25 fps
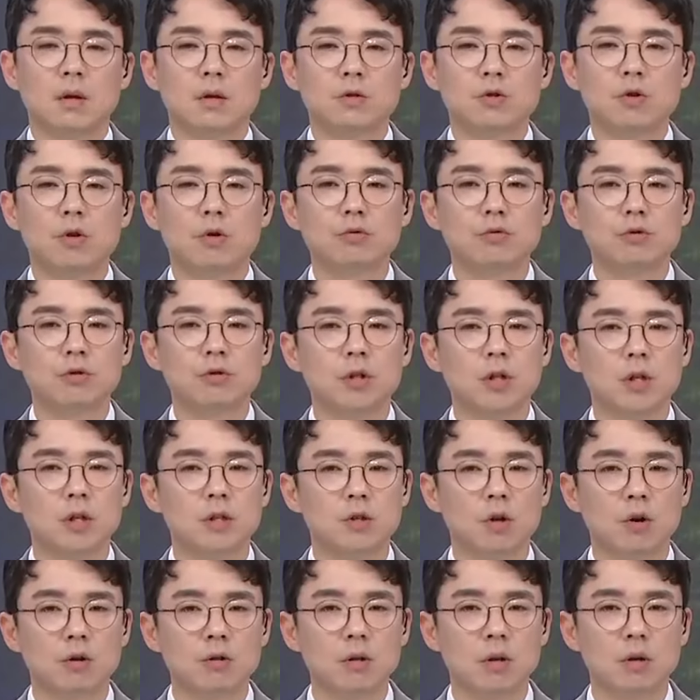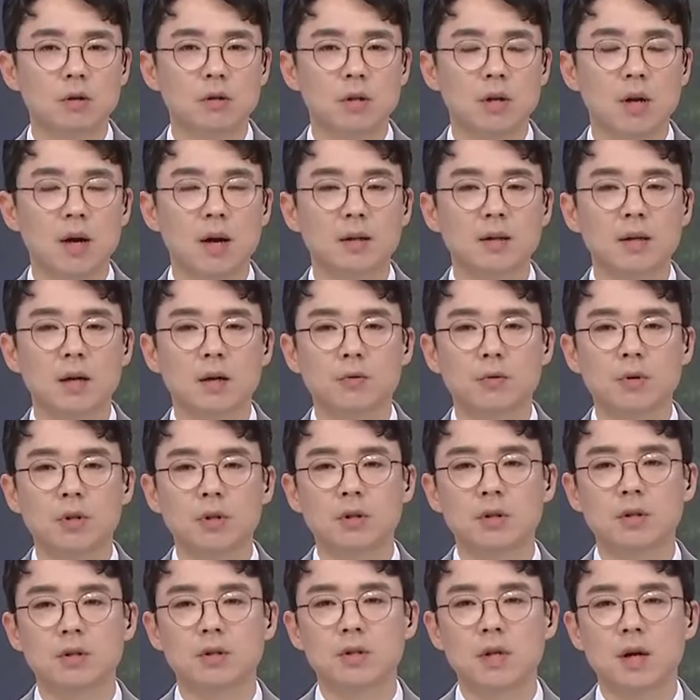청주시 전역을 하나로
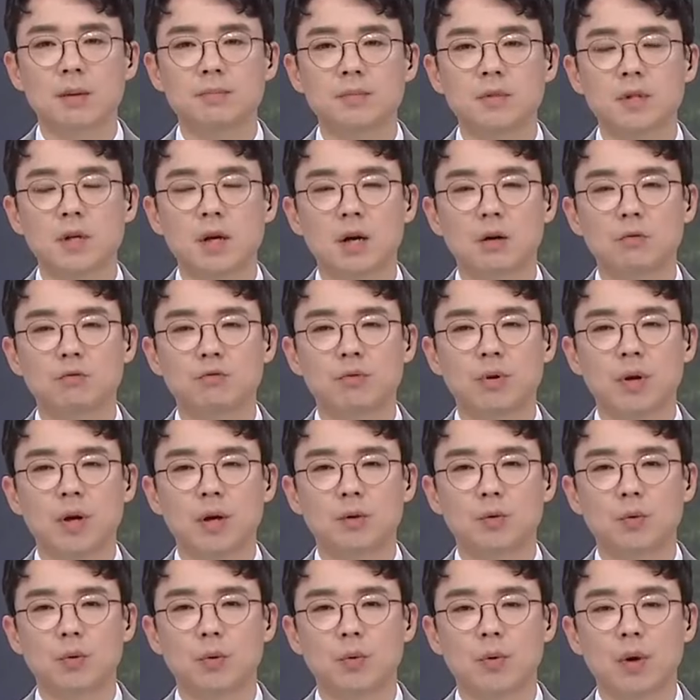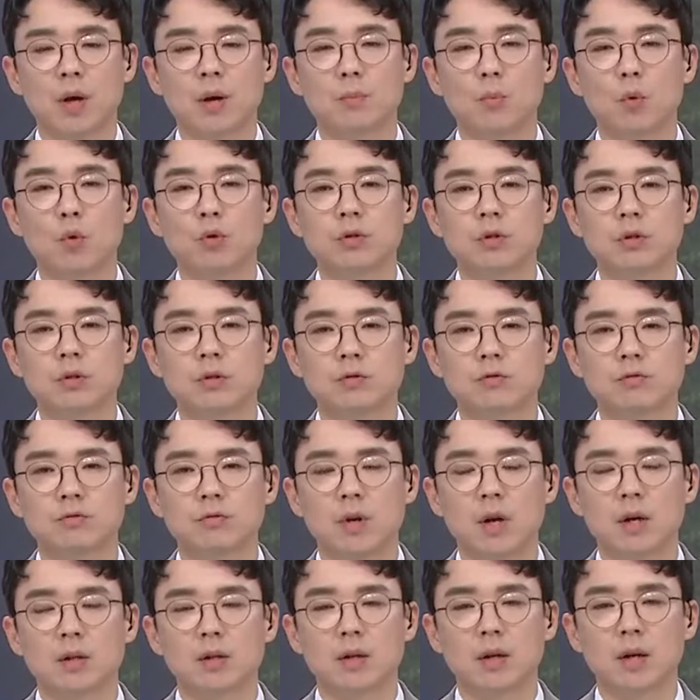잇는 3차 우회도로의 모든
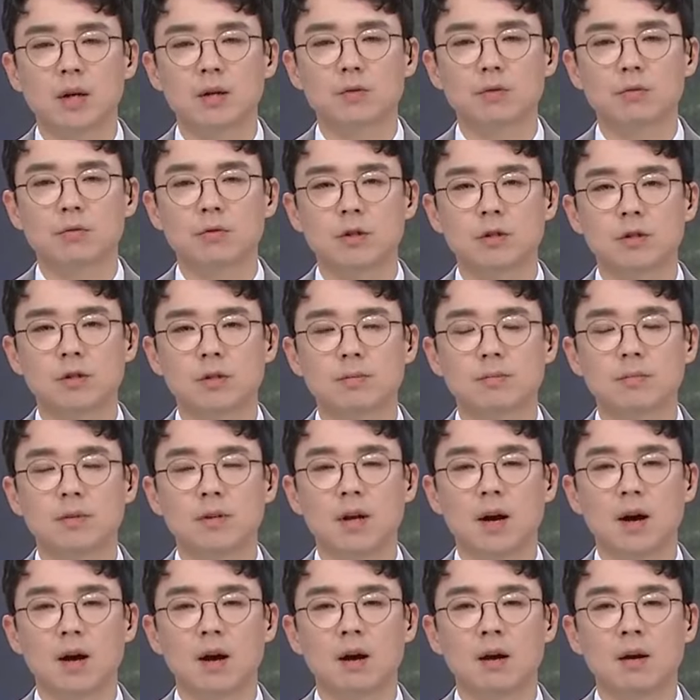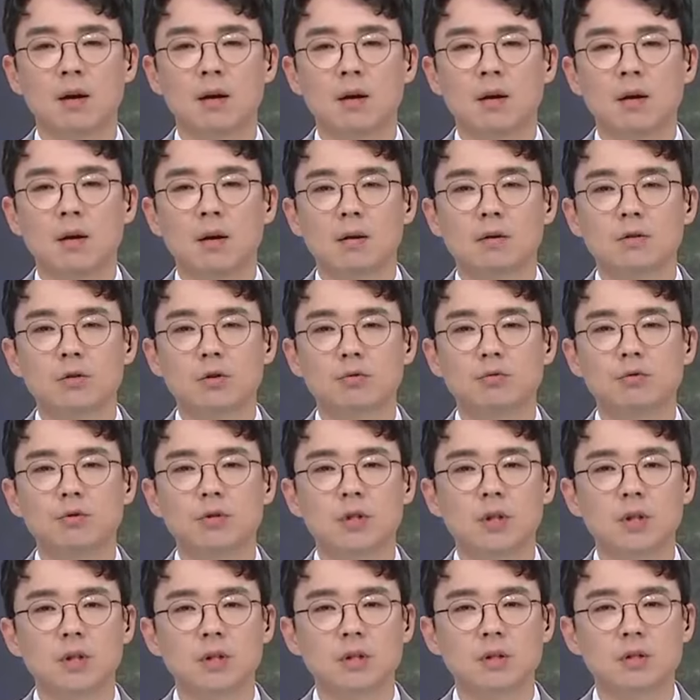구간이 개통됐습니다.
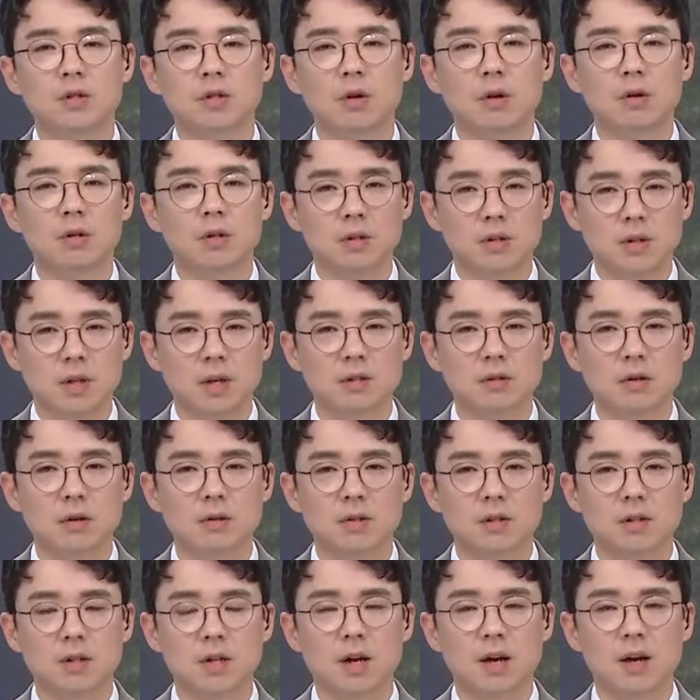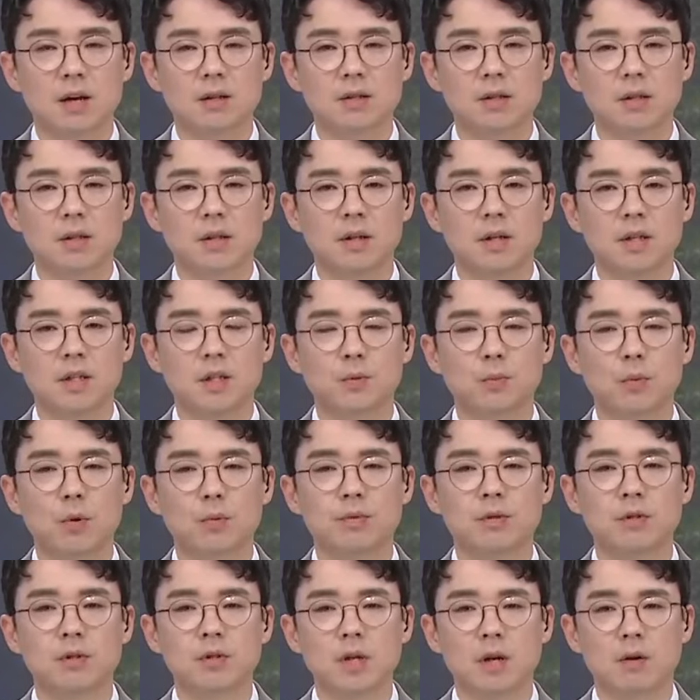청주시는 지역 끝에서 끝까지
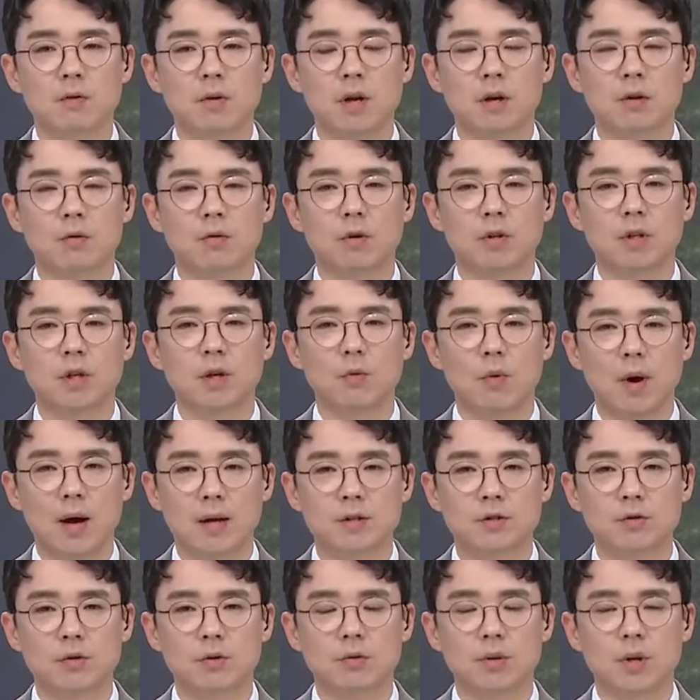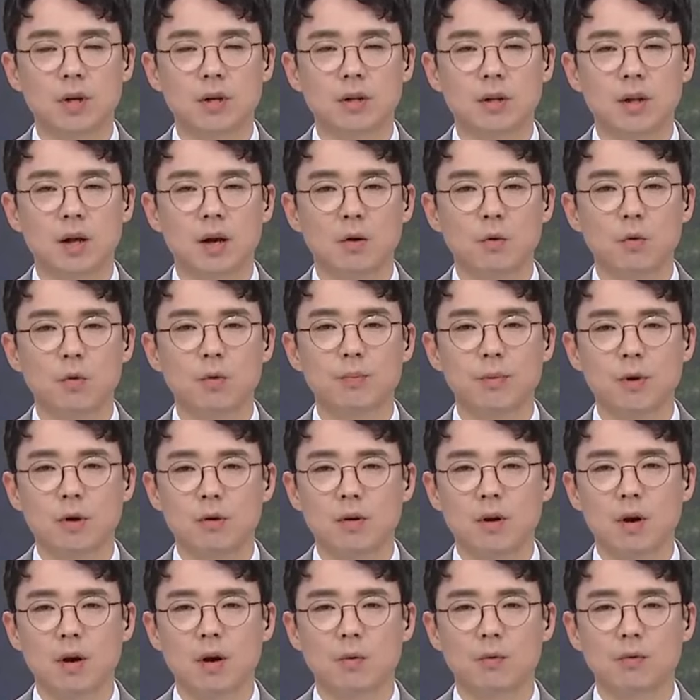25분 생활권이 완성됐다고
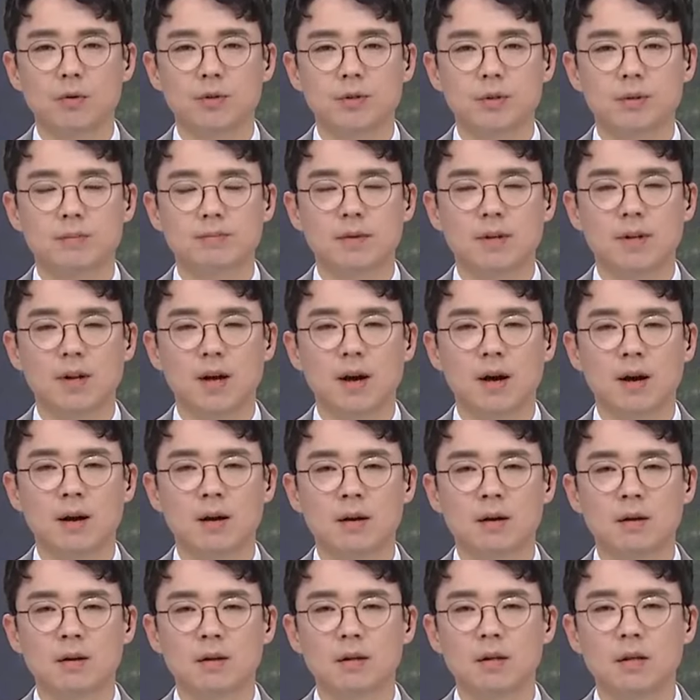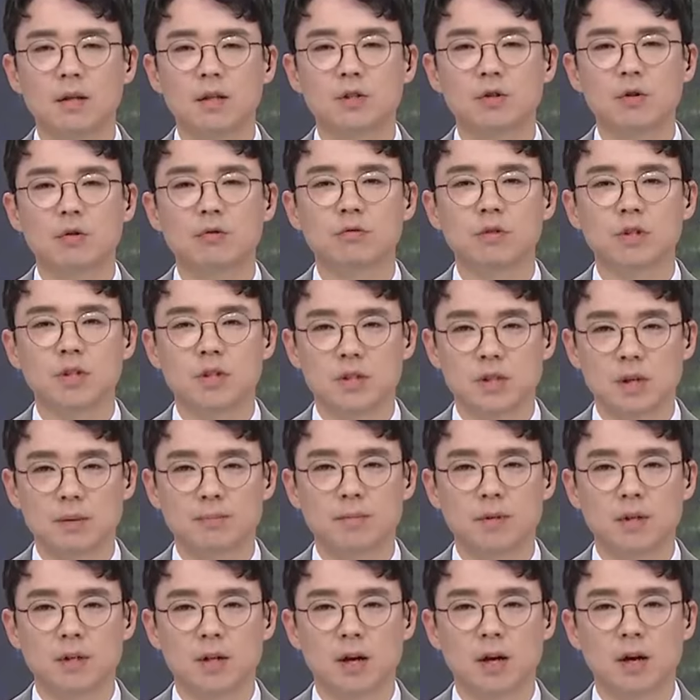평가하고 있습니다. 이정훈
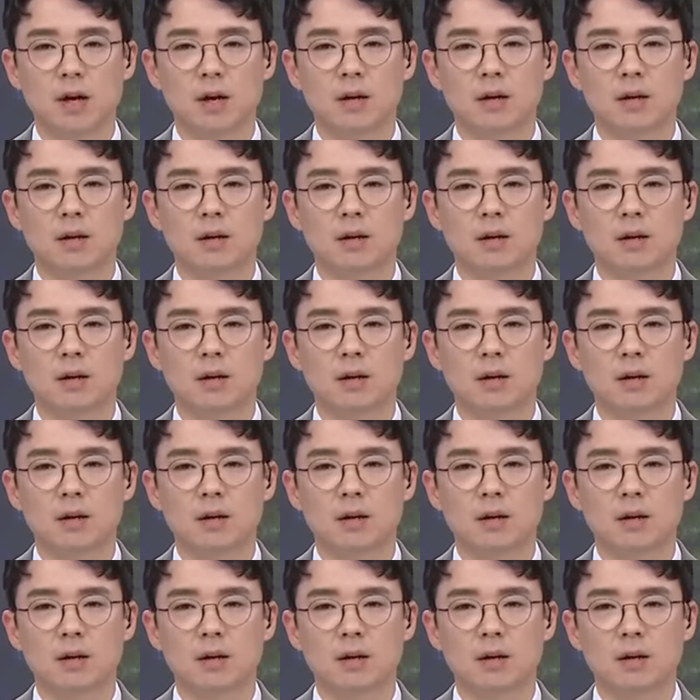기자입니다.